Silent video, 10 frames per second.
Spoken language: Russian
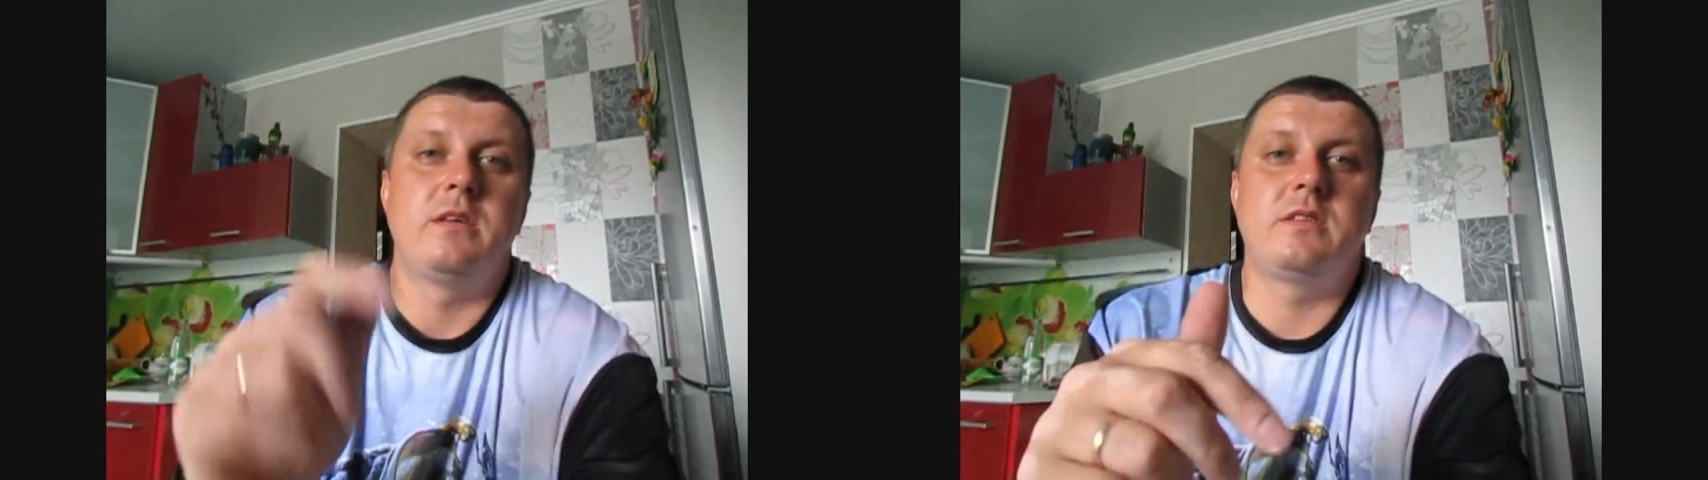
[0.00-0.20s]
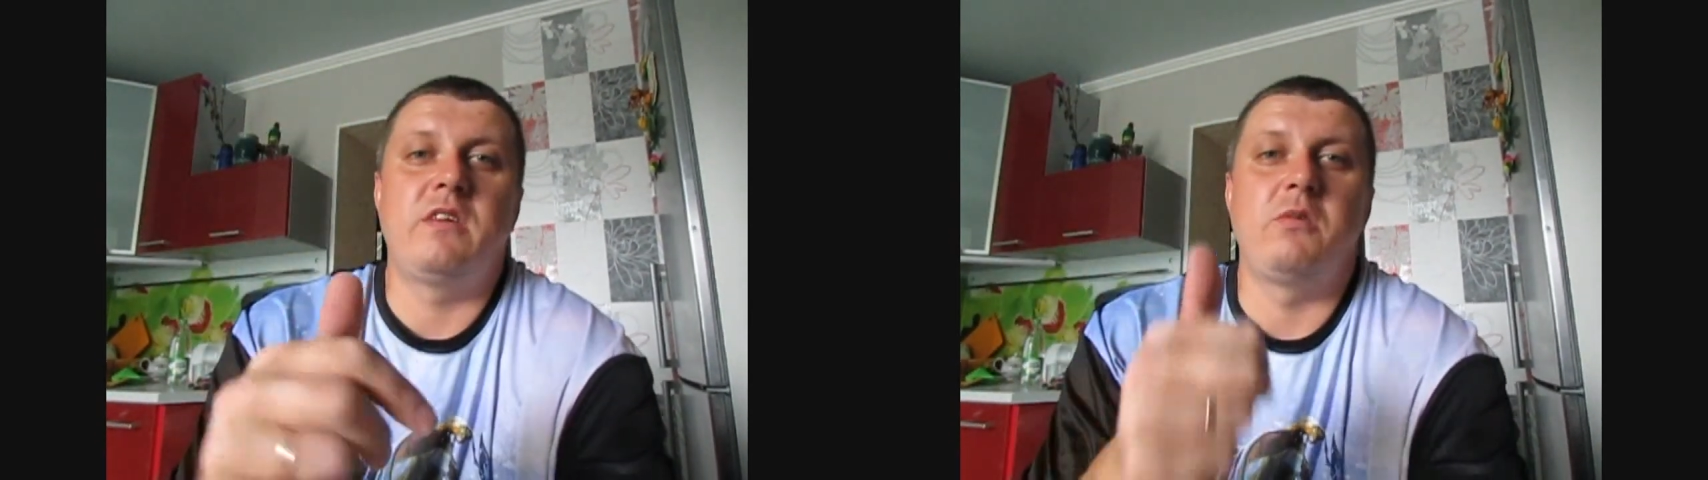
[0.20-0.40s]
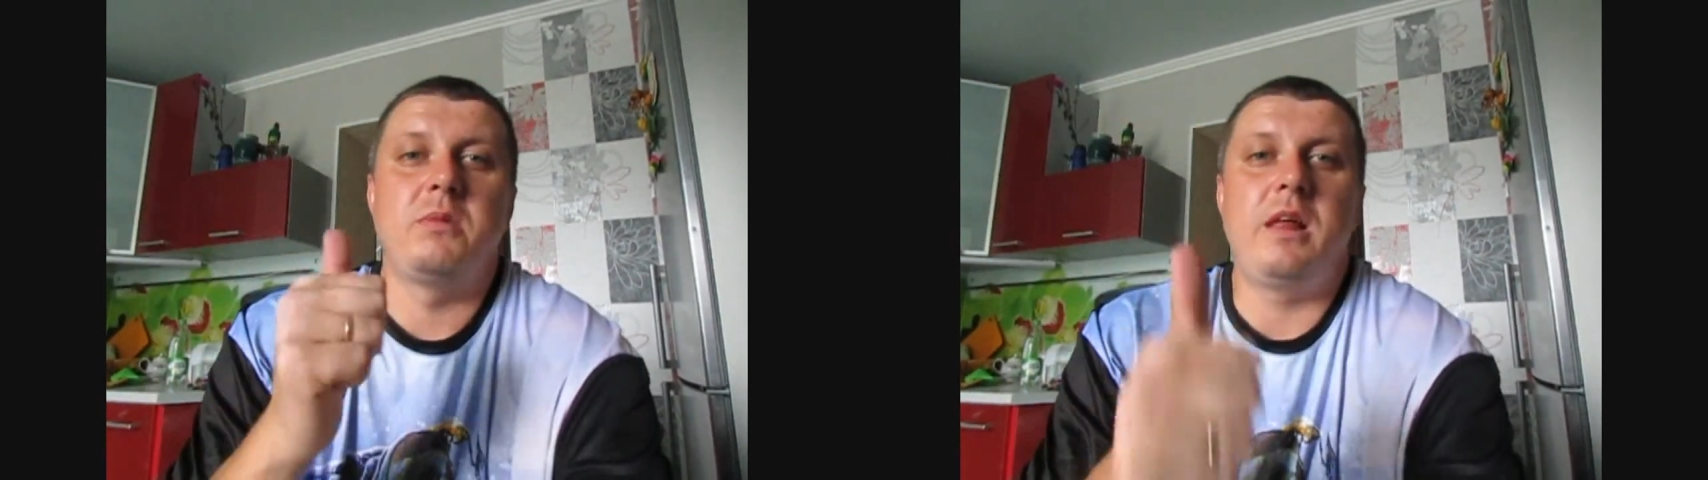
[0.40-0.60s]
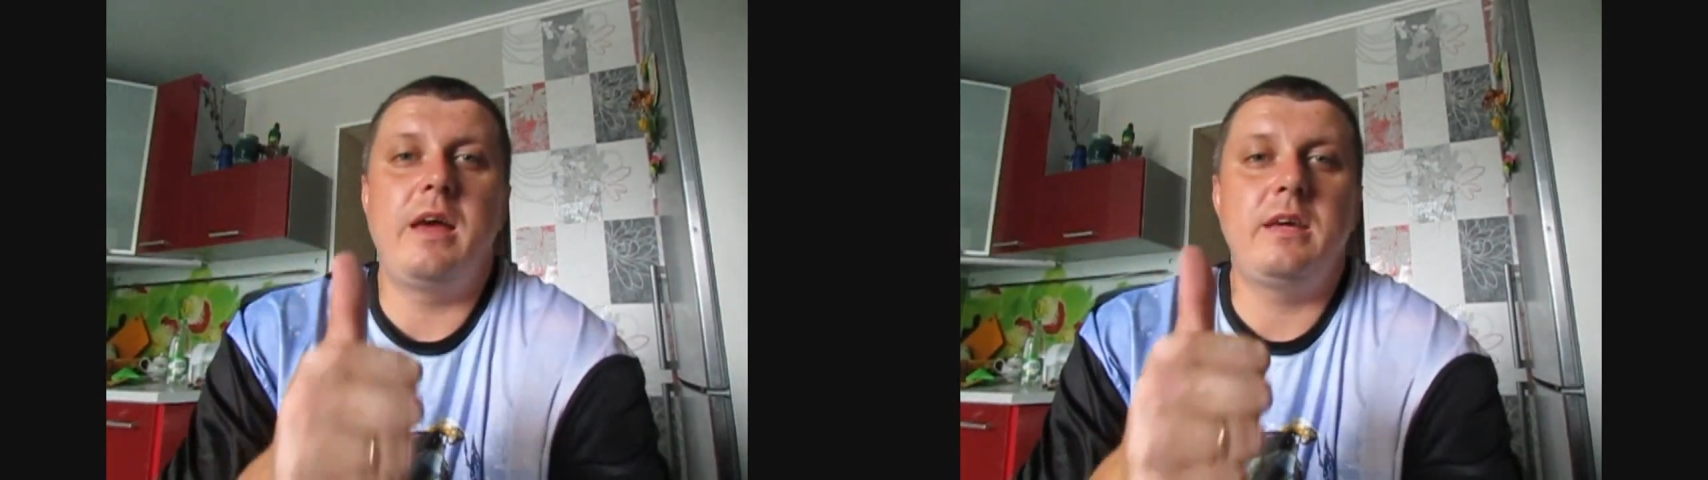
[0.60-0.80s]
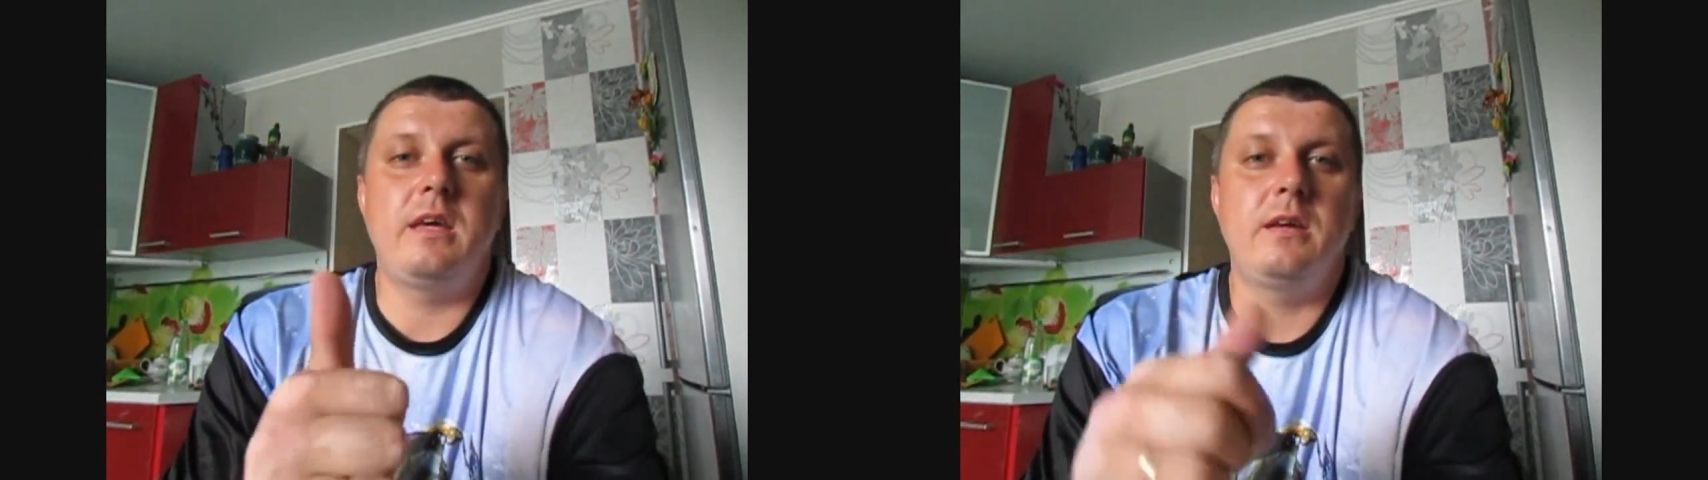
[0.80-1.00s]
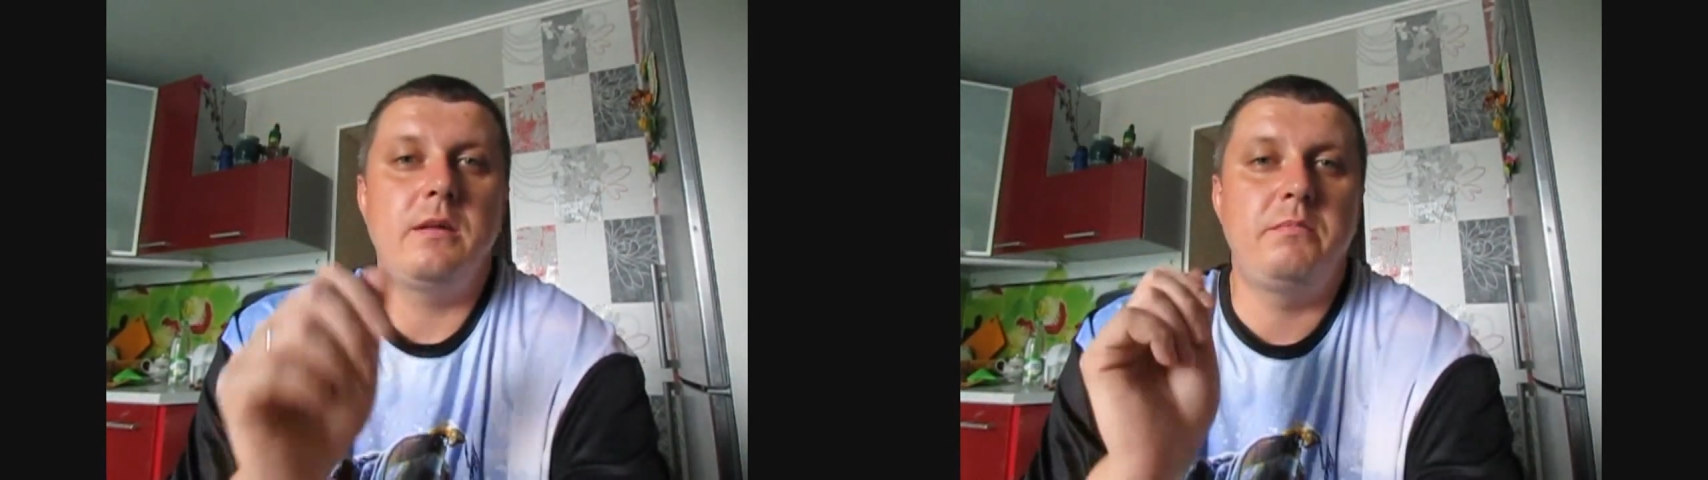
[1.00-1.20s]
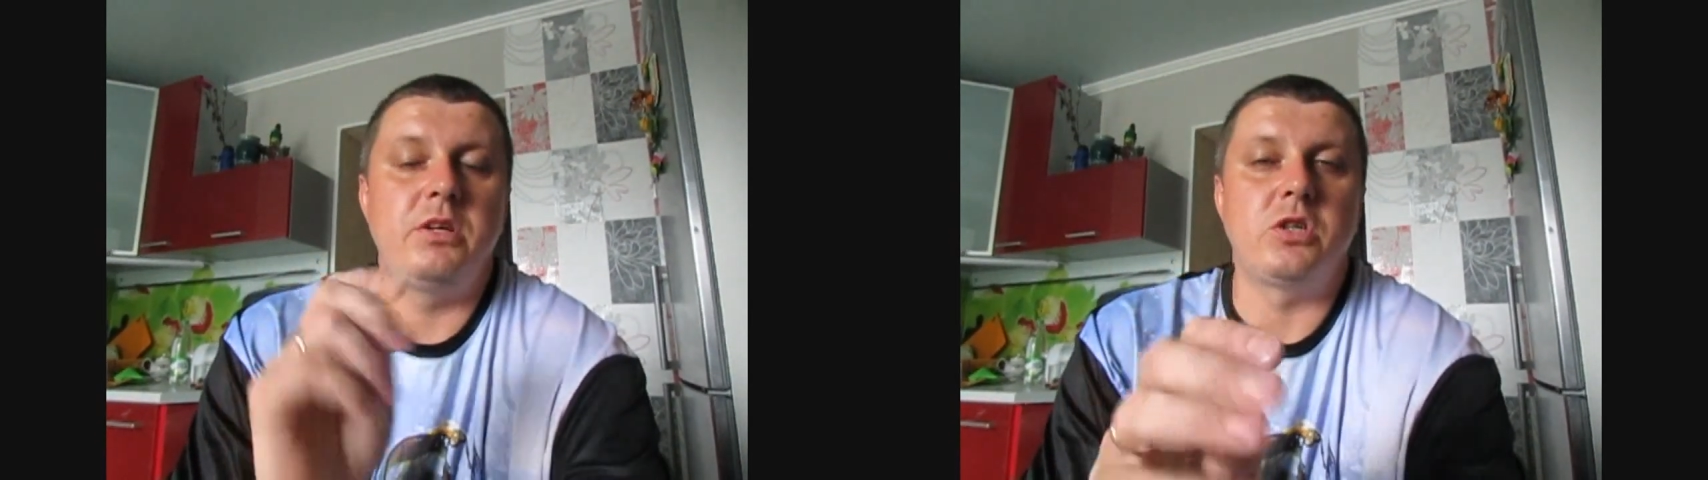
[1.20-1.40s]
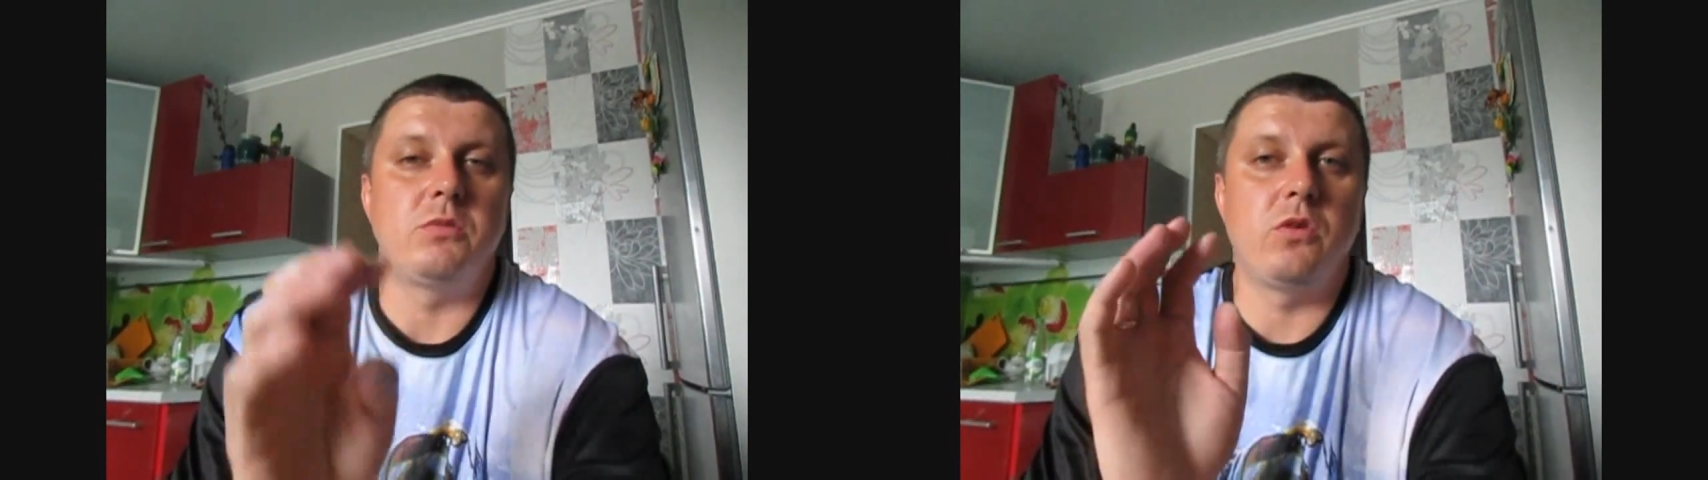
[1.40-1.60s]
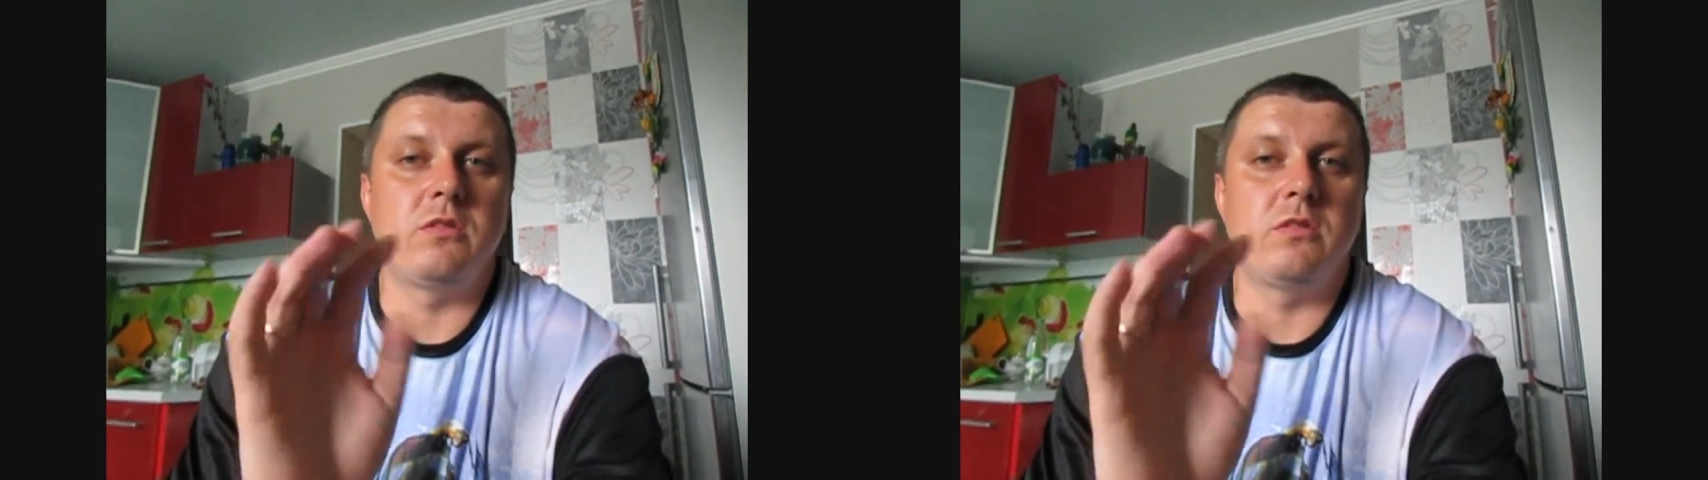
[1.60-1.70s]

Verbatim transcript: ставим лайки, пишем